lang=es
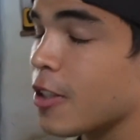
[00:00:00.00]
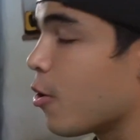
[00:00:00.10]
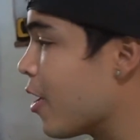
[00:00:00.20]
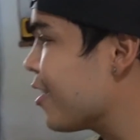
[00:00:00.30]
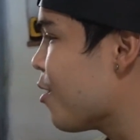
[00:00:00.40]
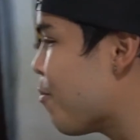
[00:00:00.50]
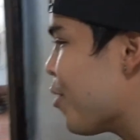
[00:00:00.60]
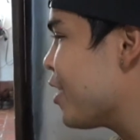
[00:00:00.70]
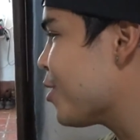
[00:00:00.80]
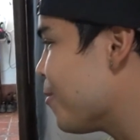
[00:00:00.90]
Si no hubiera sido
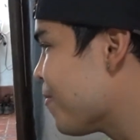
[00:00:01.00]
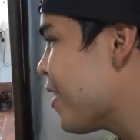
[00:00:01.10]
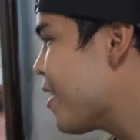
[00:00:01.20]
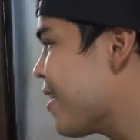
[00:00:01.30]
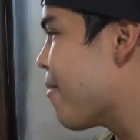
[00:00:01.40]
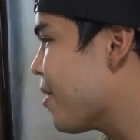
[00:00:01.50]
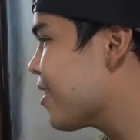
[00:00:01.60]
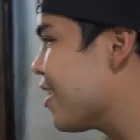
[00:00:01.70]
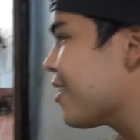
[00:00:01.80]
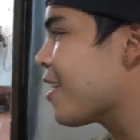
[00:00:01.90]
por esto,
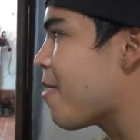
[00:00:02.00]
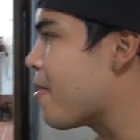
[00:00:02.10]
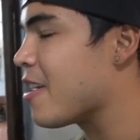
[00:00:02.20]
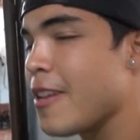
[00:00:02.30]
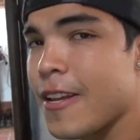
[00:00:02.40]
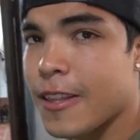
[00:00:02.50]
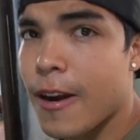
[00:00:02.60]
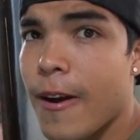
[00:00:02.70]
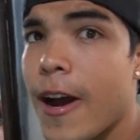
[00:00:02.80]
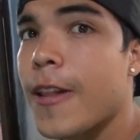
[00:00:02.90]
demasiado estaría en Medellín
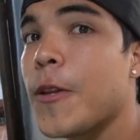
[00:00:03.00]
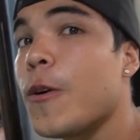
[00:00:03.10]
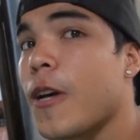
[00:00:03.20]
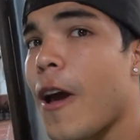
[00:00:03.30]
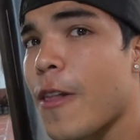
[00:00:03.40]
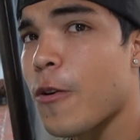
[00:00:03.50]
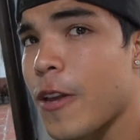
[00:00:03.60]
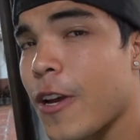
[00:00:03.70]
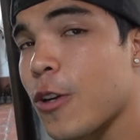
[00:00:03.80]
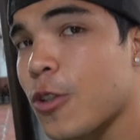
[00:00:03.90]
trabajando, grabando
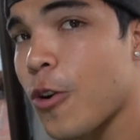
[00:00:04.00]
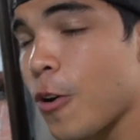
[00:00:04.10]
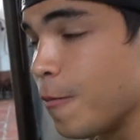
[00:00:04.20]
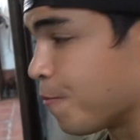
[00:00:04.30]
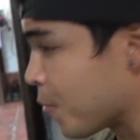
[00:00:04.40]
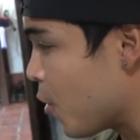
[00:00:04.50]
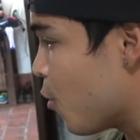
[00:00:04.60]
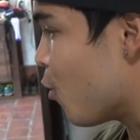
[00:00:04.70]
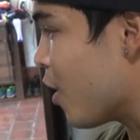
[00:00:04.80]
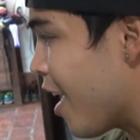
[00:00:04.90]
videos con
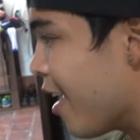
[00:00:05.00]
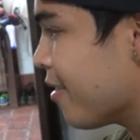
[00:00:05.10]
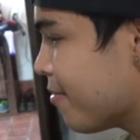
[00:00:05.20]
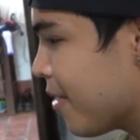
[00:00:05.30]
Julián,